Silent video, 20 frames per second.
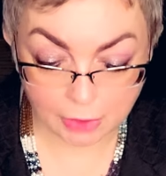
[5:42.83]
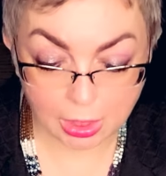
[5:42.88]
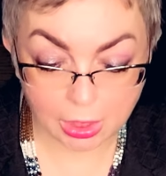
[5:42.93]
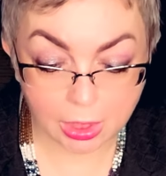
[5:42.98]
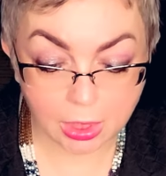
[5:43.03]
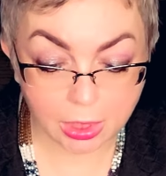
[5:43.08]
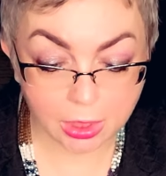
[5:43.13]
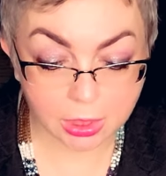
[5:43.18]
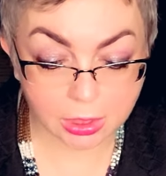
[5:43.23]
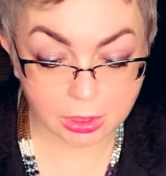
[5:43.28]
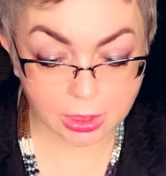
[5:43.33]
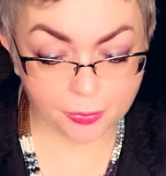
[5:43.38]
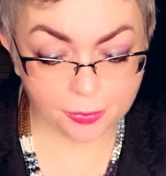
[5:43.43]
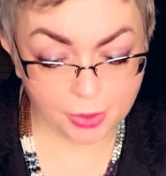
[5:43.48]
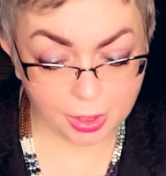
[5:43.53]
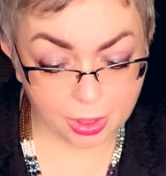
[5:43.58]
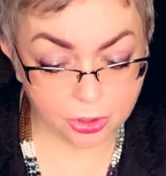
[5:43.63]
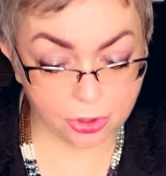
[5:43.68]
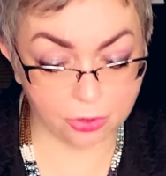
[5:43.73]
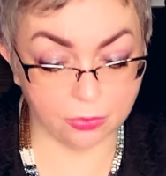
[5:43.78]
И
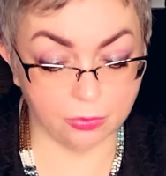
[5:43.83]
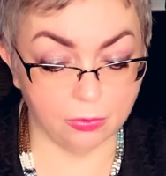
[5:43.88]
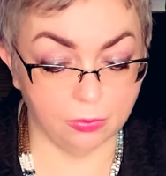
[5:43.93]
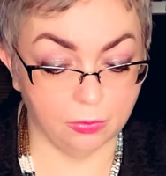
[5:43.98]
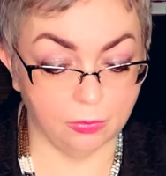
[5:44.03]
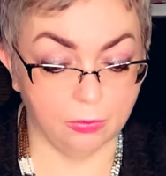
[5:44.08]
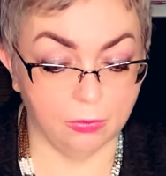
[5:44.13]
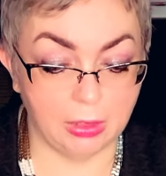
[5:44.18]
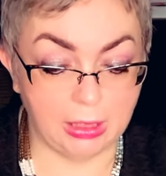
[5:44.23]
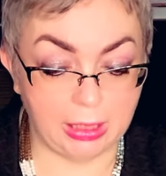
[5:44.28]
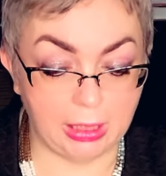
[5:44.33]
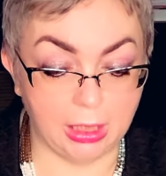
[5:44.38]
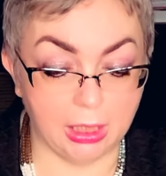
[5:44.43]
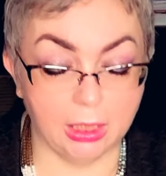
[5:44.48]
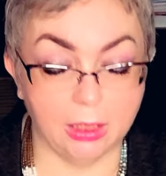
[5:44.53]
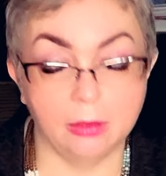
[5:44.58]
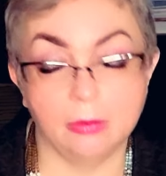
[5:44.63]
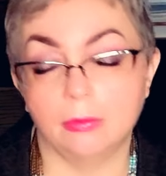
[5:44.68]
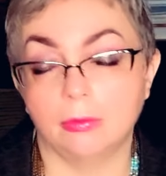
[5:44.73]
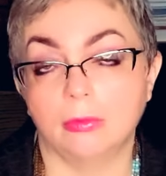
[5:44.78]
замечу,
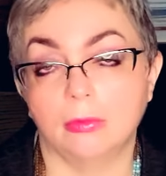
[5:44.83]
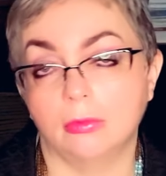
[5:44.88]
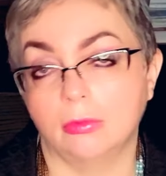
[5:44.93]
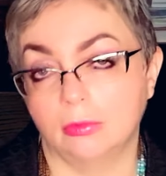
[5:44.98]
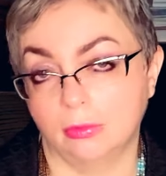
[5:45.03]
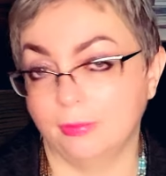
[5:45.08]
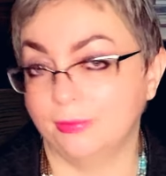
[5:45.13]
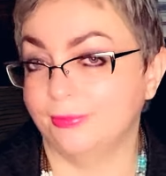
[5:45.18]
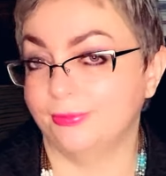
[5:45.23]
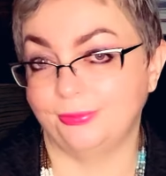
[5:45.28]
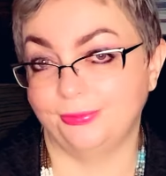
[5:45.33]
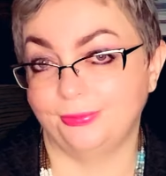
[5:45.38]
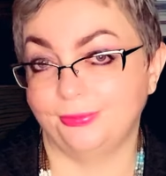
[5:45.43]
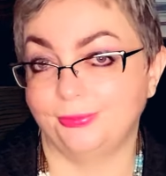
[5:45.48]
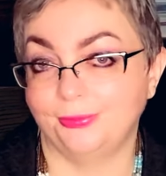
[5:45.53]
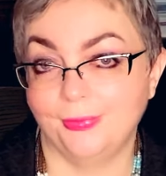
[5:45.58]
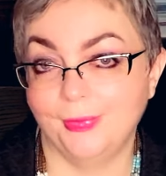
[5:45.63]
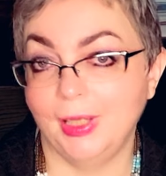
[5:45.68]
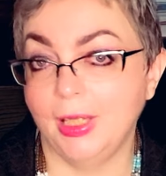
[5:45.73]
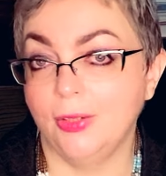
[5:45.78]
я
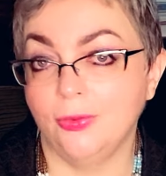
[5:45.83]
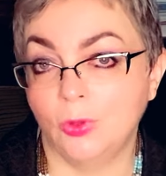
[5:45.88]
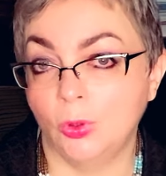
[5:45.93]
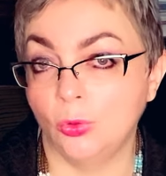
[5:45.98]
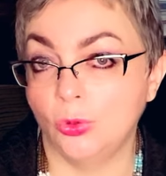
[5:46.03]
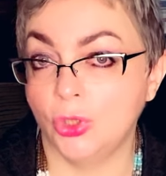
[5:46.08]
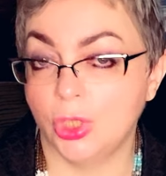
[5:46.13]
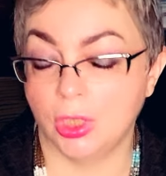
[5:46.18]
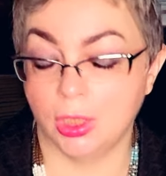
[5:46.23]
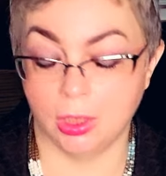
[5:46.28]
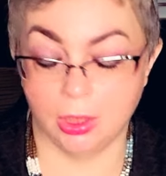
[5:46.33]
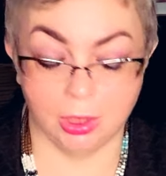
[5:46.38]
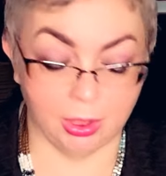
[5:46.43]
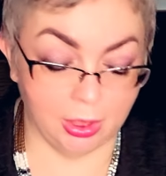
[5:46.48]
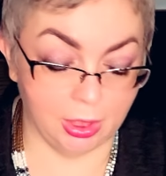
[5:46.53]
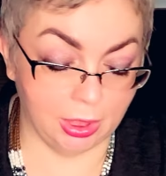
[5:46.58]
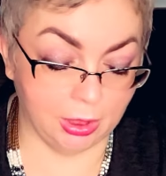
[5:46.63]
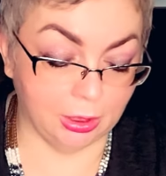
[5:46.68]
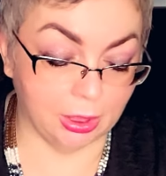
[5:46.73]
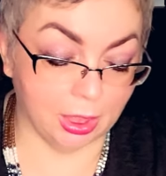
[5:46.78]
не включила
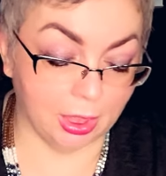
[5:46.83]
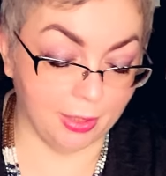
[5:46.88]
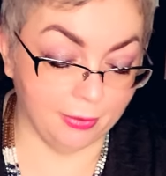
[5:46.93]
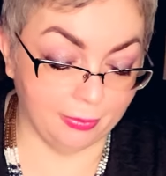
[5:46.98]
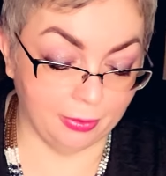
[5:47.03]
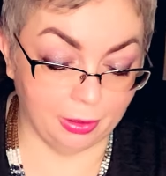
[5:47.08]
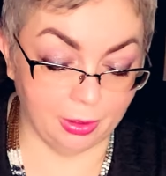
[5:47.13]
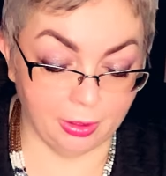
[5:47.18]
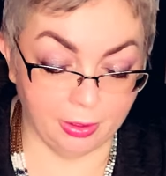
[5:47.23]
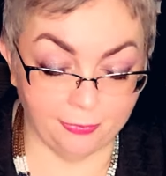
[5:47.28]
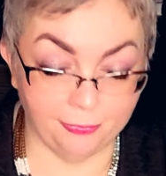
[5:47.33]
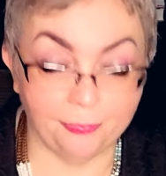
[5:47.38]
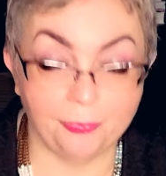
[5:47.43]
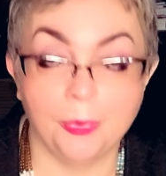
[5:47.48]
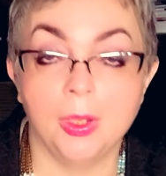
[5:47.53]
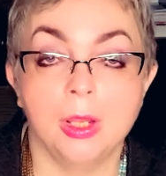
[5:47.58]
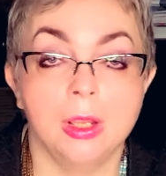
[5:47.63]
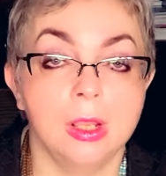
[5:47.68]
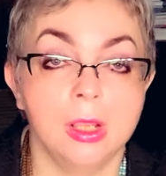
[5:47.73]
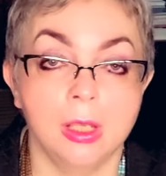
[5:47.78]
ни тревелы,
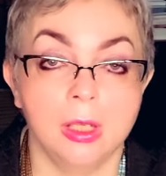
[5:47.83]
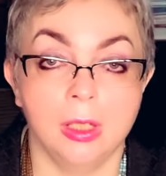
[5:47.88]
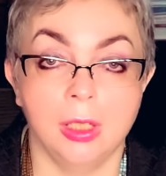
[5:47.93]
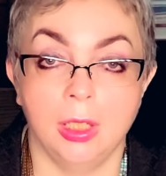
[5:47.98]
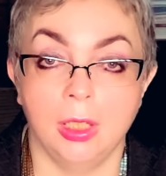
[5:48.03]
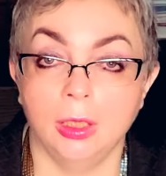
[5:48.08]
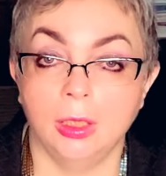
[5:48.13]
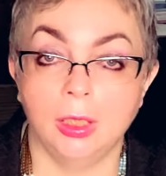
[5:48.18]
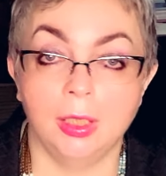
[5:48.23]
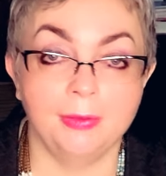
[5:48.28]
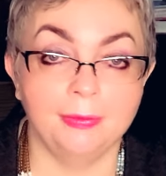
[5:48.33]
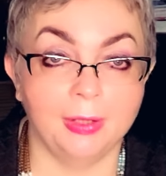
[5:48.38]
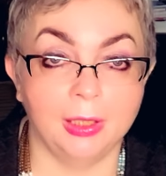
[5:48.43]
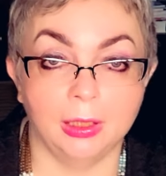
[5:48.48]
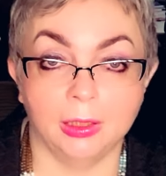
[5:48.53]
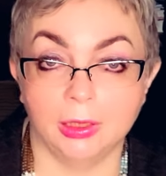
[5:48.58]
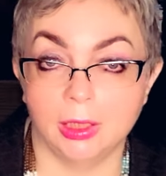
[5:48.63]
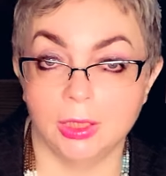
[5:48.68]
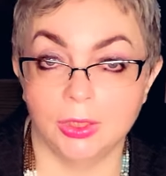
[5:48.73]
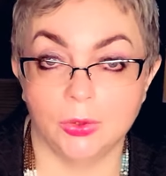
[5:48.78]
ни
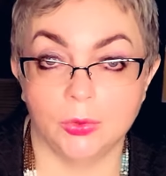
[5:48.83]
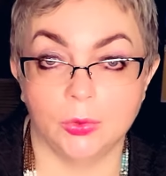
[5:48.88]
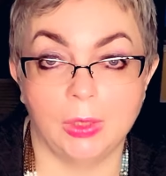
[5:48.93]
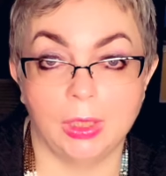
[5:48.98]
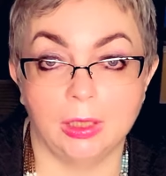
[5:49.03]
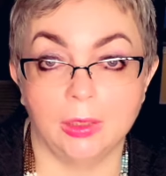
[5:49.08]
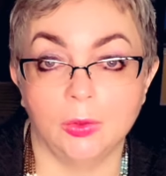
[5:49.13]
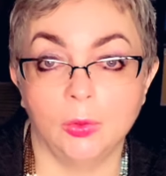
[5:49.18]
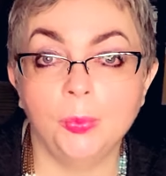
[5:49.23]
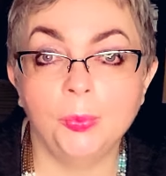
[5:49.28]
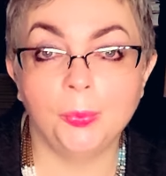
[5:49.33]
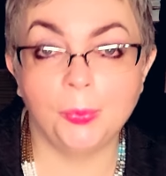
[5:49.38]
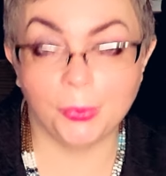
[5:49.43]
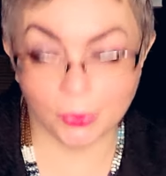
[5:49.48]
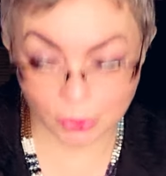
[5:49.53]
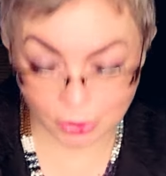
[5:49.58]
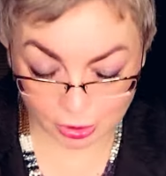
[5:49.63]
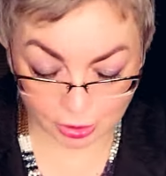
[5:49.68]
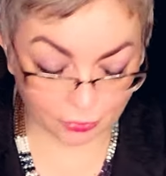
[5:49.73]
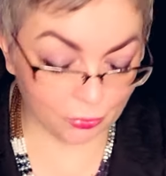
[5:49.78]
отливанты сюда. Ну,
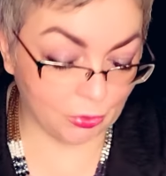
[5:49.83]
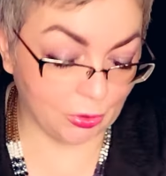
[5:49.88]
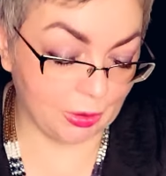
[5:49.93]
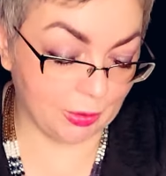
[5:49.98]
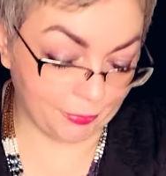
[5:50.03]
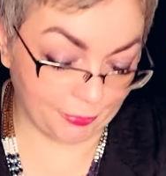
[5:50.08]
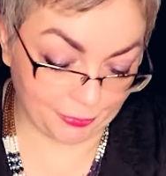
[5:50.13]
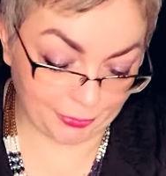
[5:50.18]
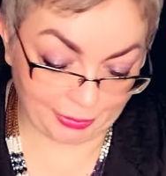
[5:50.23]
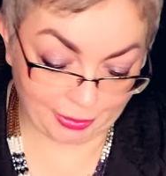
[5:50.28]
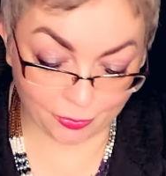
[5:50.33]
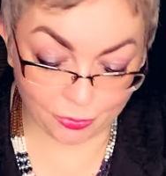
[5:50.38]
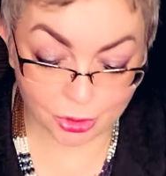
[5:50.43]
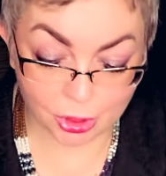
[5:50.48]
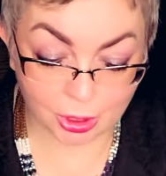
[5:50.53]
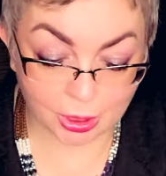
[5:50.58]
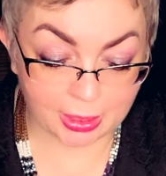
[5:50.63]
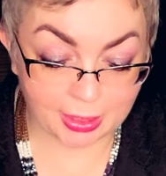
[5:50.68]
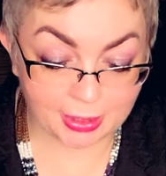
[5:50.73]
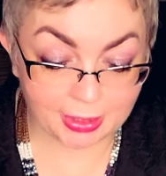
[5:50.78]
просто вот потому
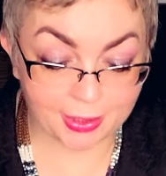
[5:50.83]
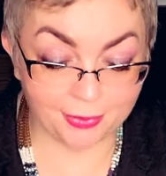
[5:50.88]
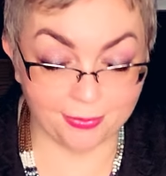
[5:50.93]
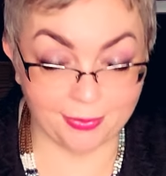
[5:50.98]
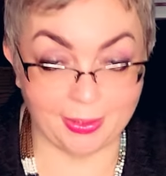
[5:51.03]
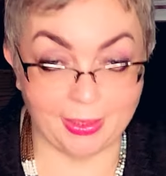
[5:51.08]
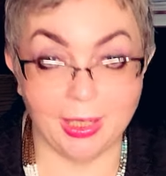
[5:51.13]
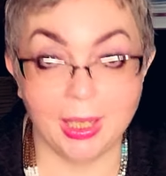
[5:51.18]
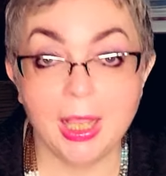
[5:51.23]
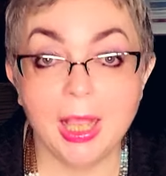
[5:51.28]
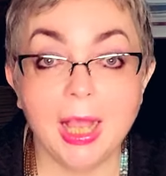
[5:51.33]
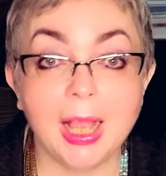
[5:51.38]
что ленивая.